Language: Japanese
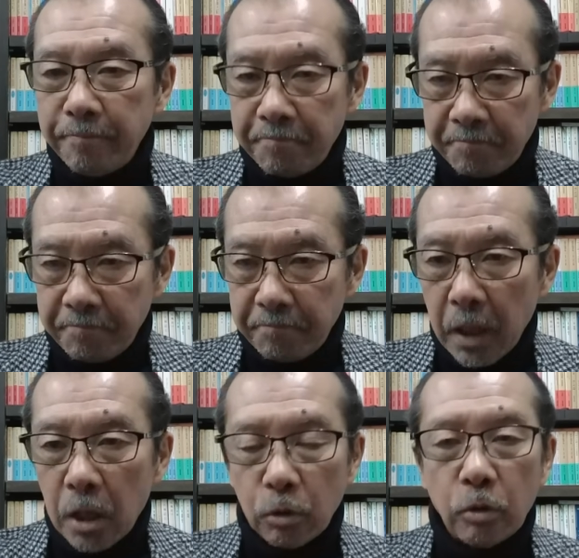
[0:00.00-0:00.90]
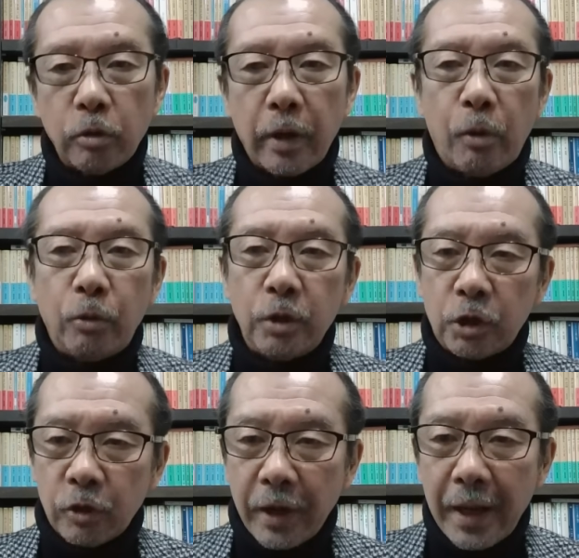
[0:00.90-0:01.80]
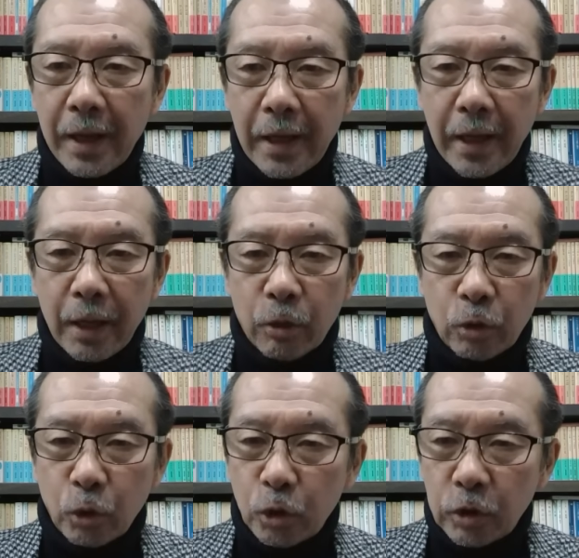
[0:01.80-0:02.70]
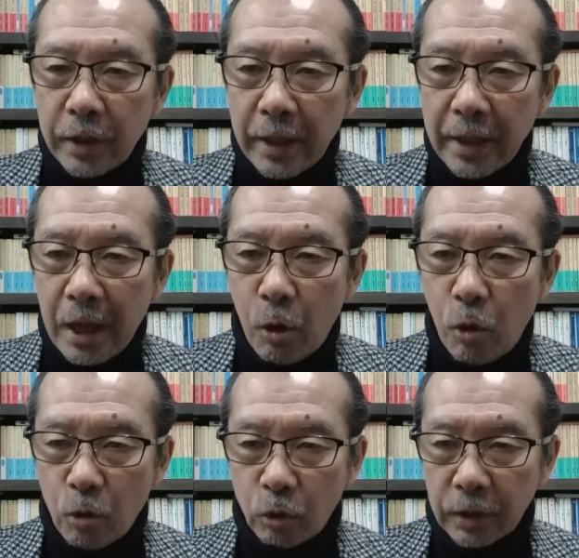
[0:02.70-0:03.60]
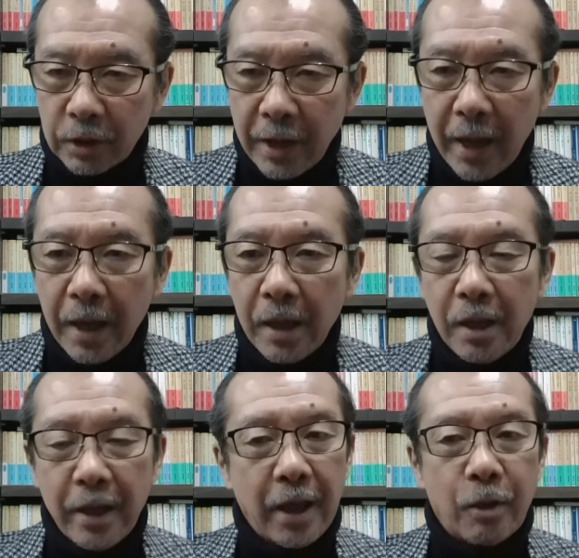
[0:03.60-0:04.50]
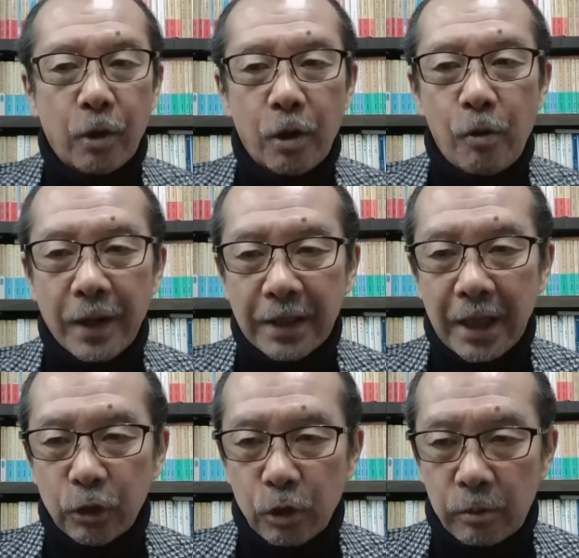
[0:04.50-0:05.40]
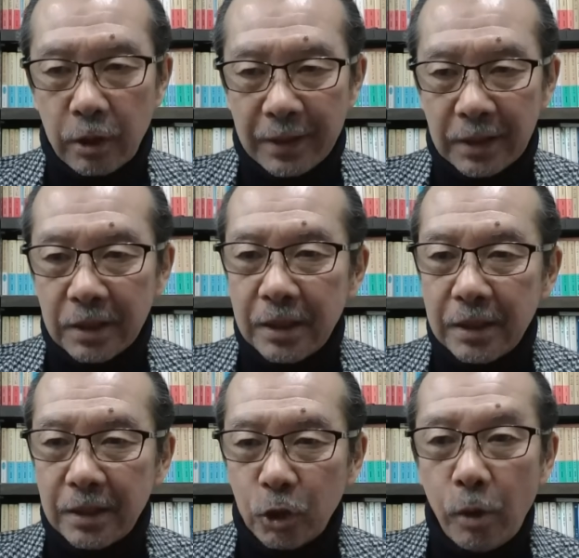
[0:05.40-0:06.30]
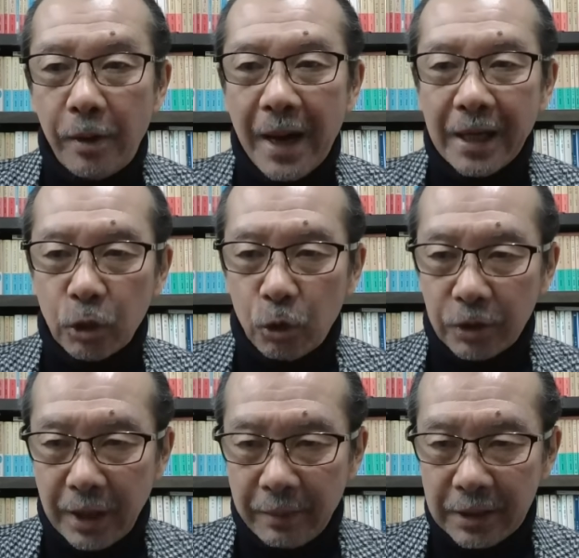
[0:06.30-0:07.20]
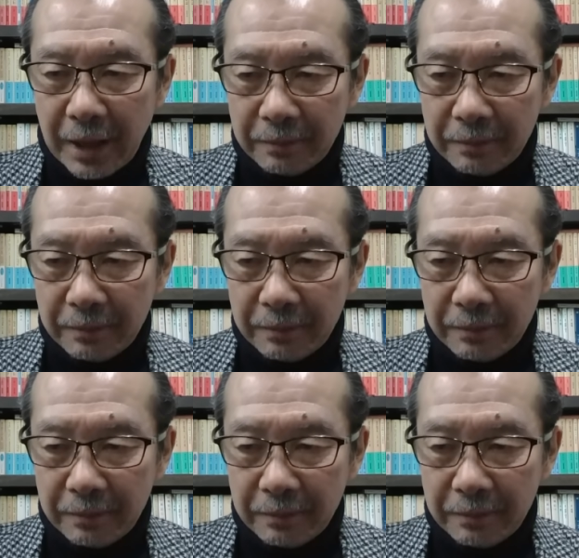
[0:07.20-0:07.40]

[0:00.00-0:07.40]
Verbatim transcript: うん。ということで、本日のね、えー、この途中経過報告ですね、えー、これを終わりたいと思います。どうもありがとうございました。